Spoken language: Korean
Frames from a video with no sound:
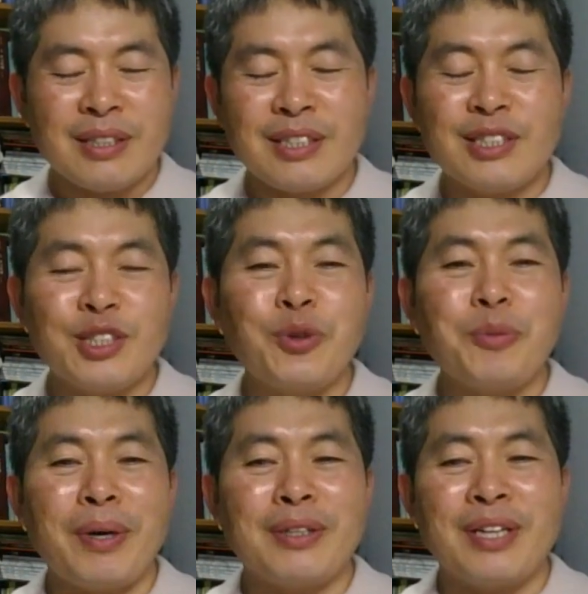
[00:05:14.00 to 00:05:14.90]
그 시골
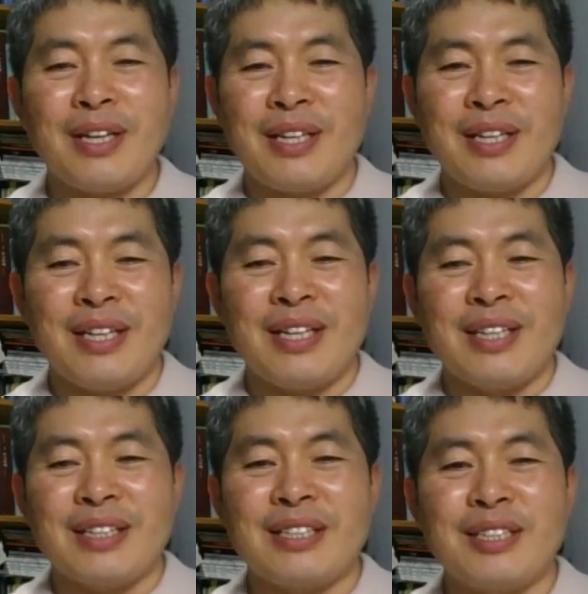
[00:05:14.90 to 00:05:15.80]
마을에
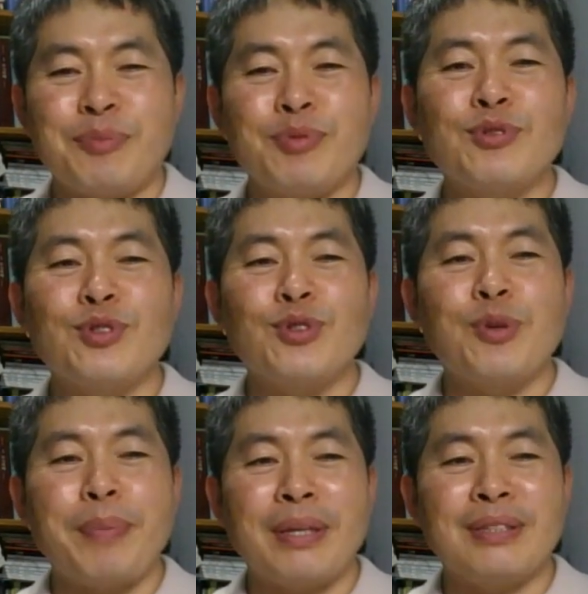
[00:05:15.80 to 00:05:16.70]
그
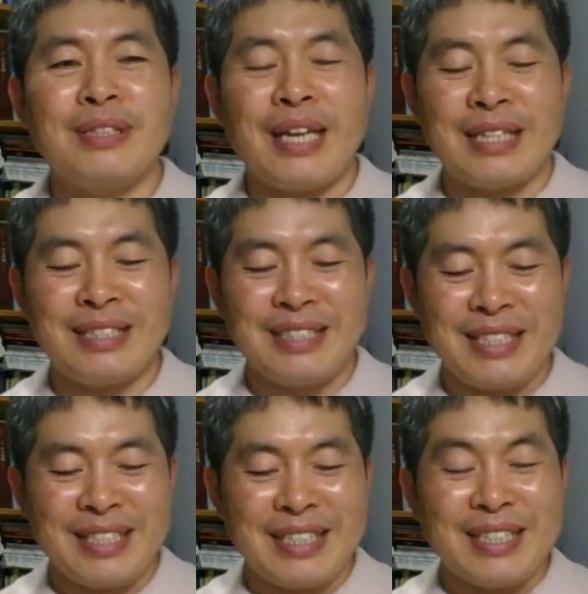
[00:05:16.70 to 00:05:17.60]
문구류를 파는 한
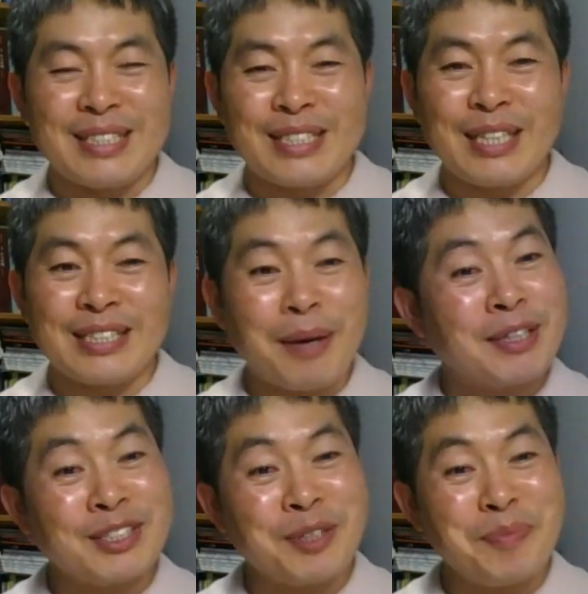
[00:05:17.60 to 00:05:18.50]
사,
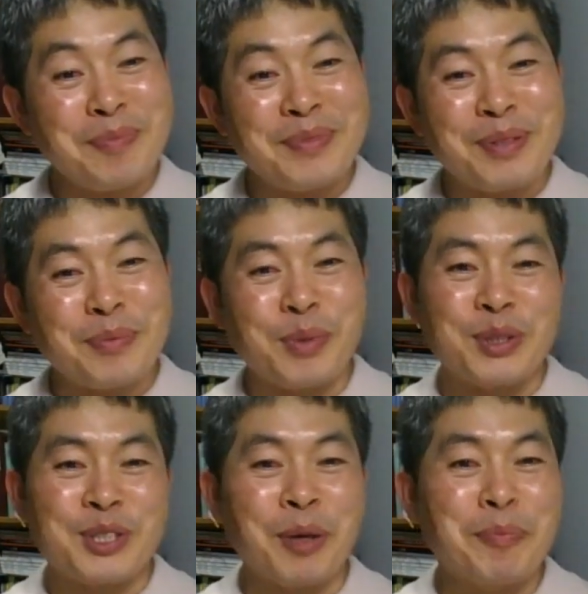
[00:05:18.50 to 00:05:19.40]
사점 뭐
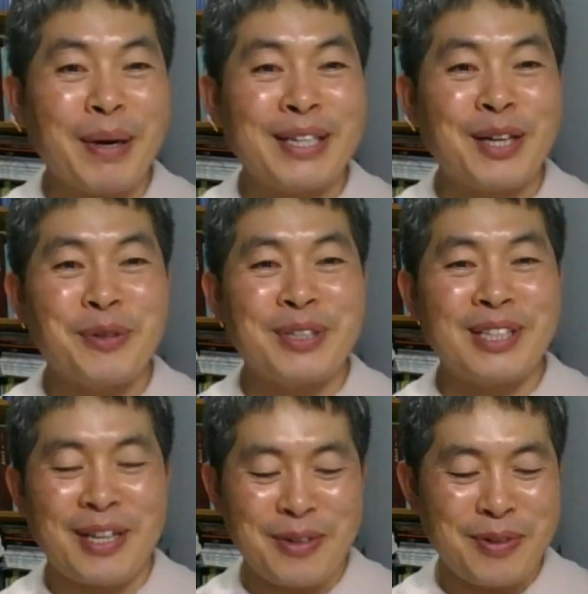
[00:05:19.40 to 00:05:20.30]
전방이라고 해야
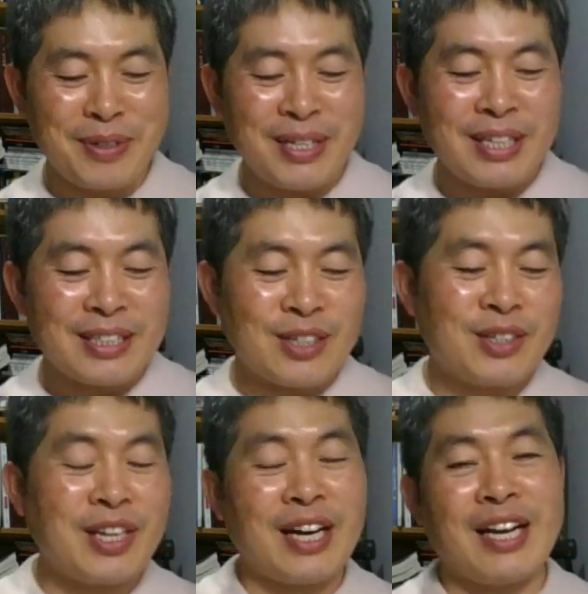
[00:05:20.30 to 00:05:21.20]
되나요? 그런
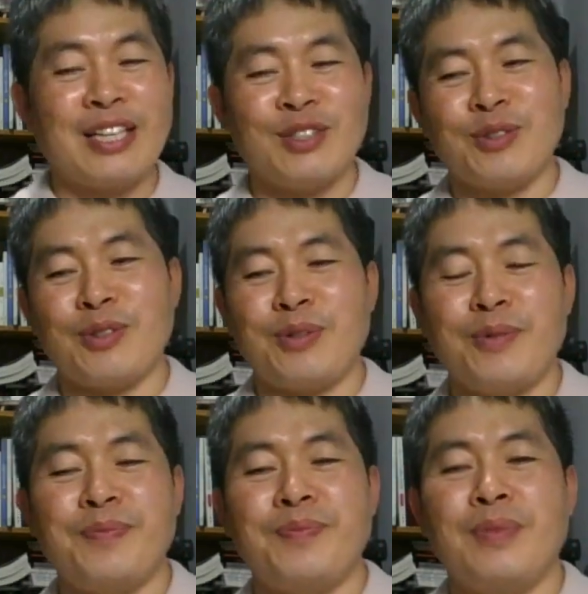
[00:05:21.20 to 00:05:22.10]
데가 하나 있었어요.
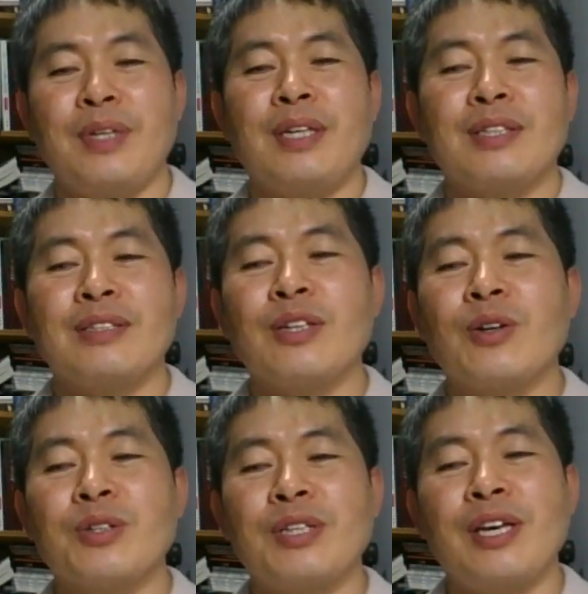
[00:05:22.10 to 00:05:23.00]
근데
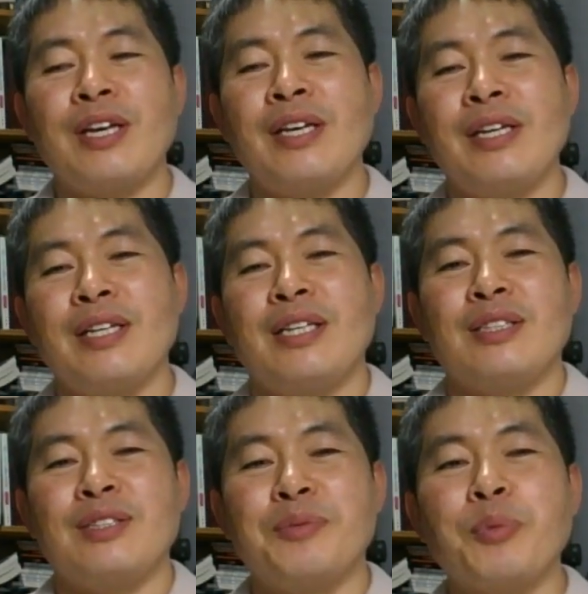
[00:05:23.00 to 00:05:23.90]
거기에
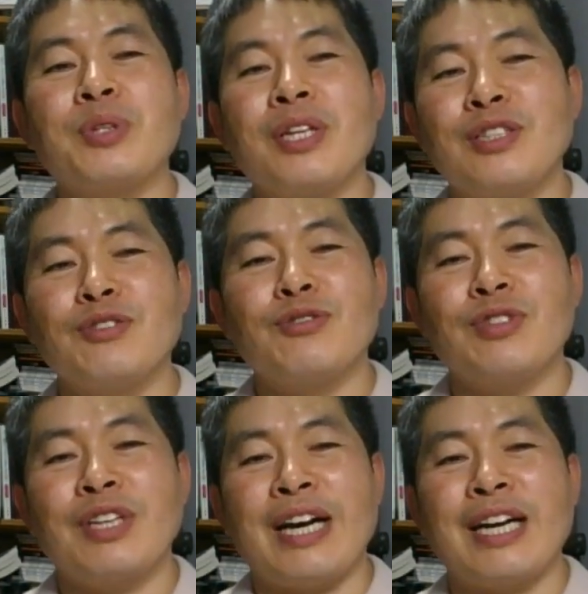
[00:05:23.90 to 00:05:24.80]
못된
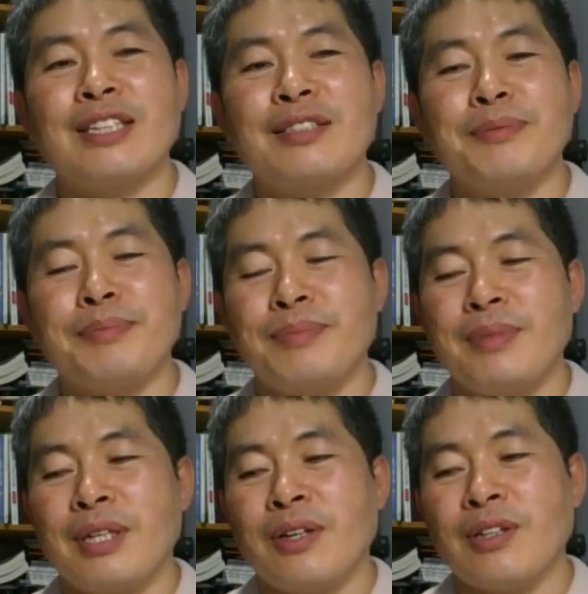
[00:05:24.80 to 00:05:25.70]
친구들이 가끔
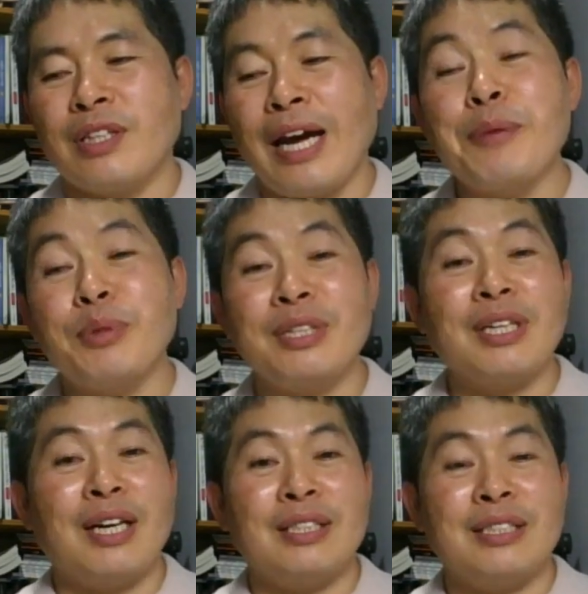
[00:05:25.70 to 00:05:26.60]
거기
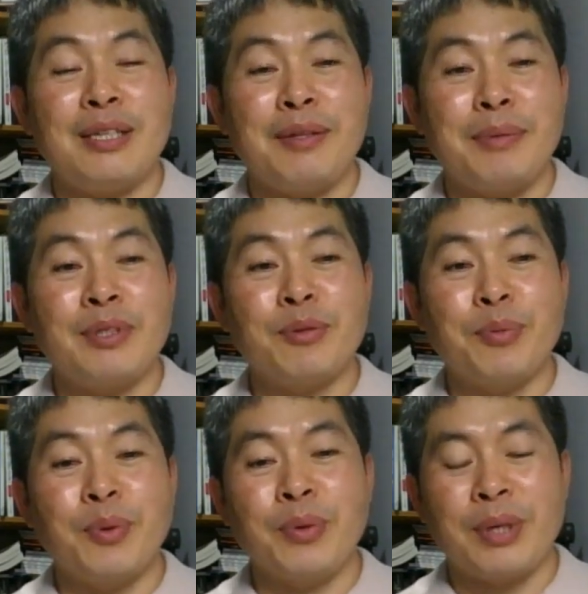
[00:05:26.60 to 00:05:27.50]
할머니가 이제 외점을
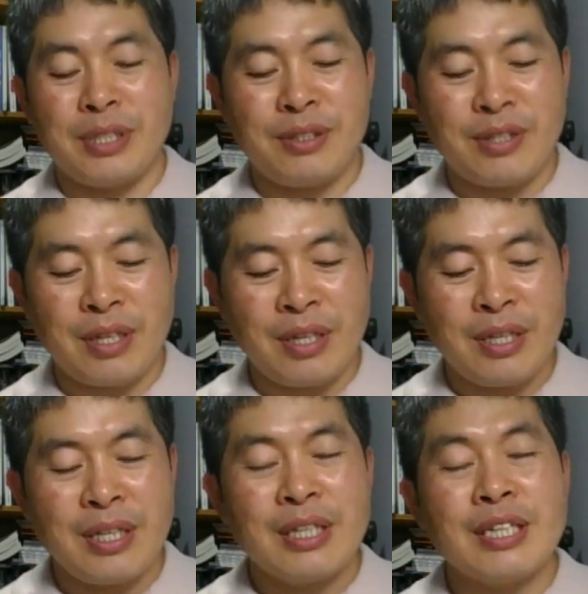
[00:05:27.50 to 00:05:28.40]
보고 계시는데
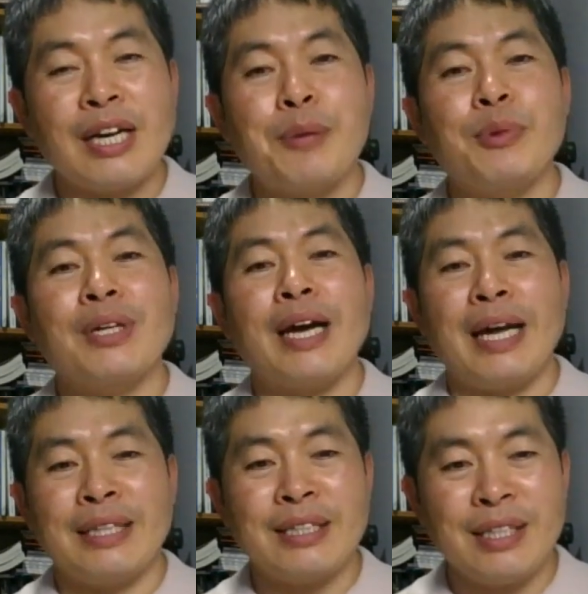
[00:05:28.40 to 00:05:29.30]
그 할머니가
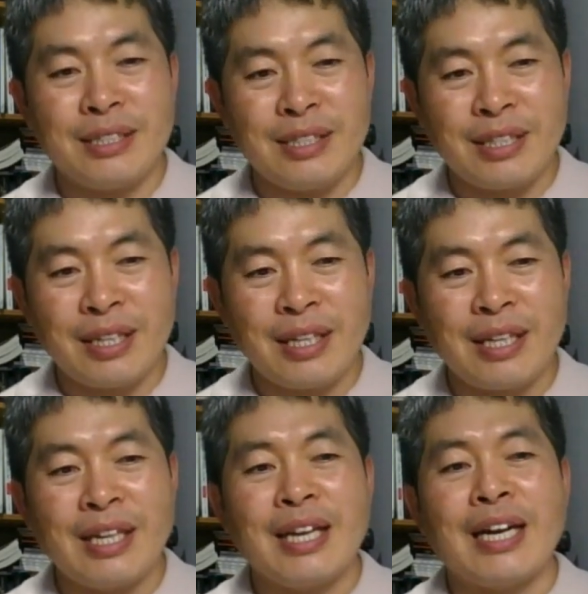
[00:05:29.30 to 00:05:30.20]
안 계실 때
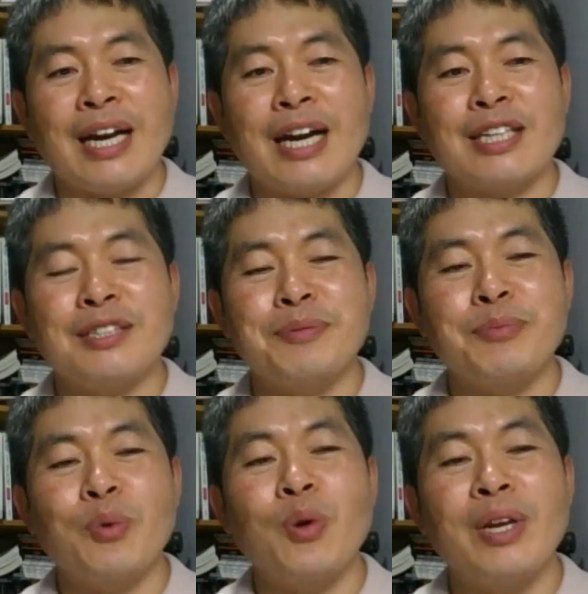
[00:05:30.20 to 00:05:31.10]
가끔
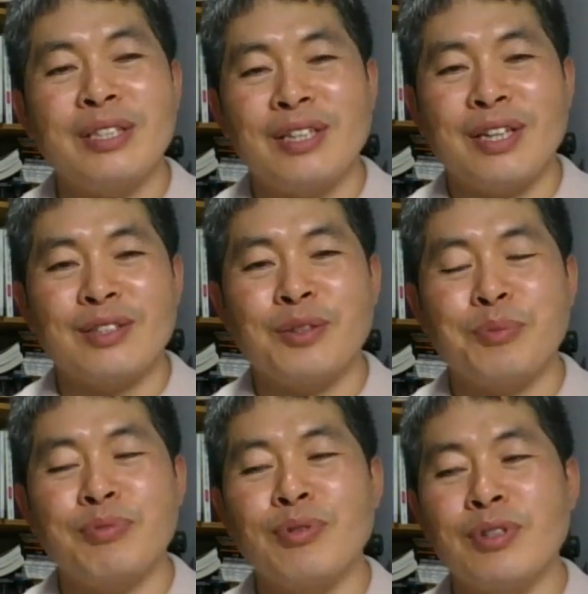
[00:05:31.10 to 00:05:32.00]
몰래 들어가서
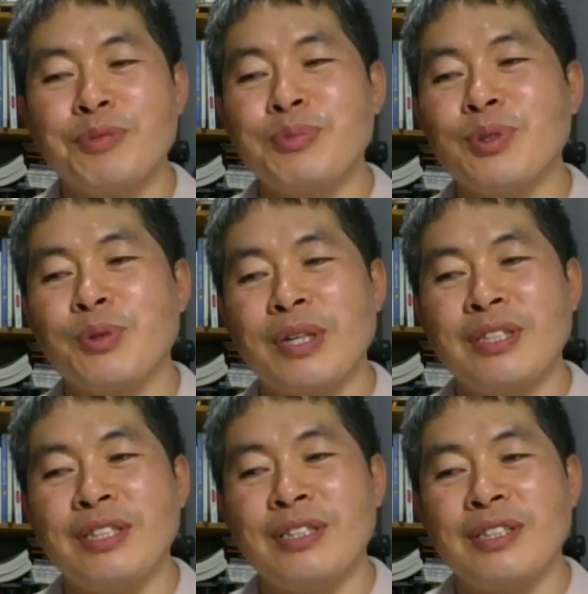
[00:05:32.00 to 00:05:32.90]
물건을 훔치고 하는
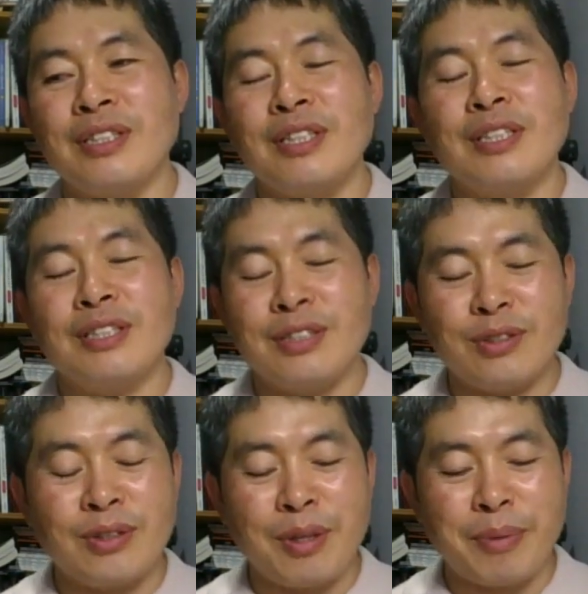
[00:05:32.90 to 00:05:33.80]
일들이
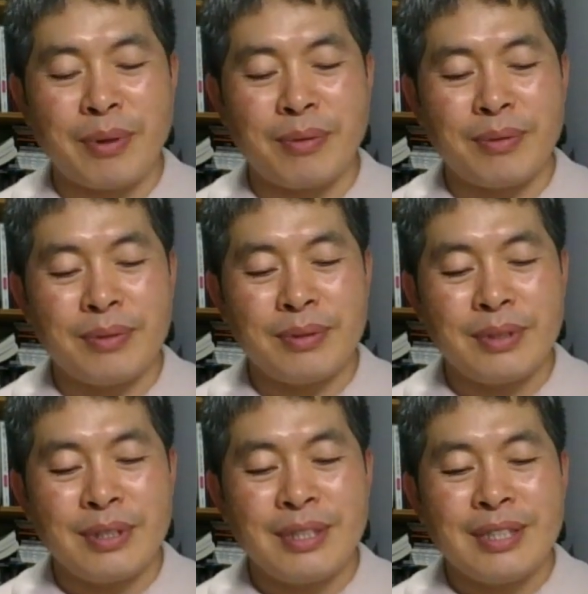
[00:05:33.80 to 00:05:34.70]
있었나 봐요.
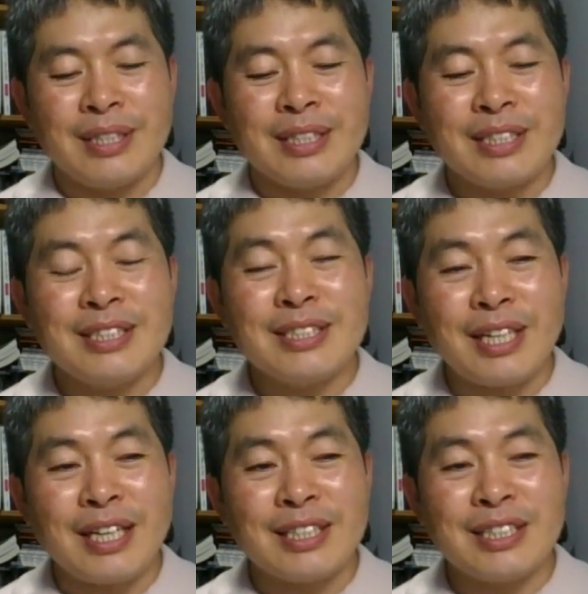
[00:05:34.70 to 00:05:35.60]
그
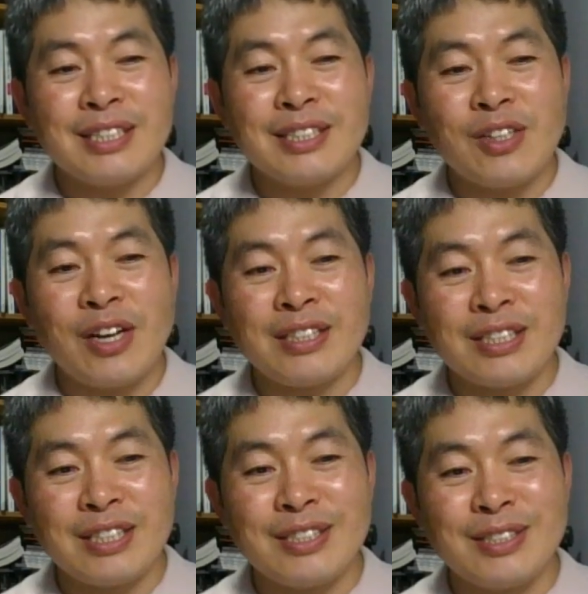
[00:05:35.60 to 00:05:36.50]
사, 그러한
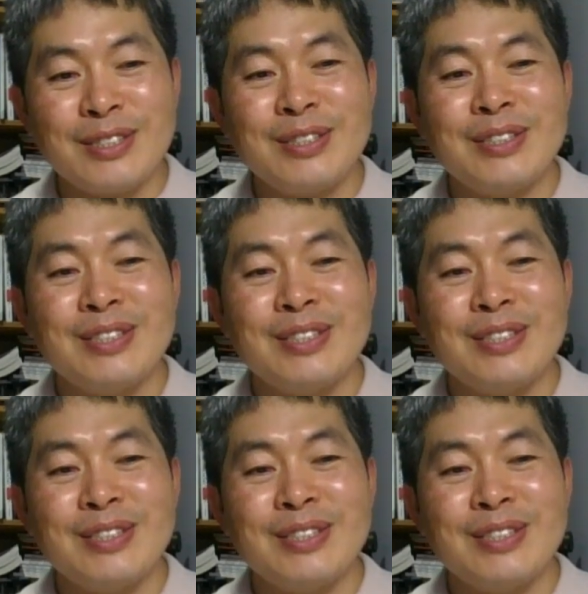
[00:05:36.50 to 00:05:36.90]
사실을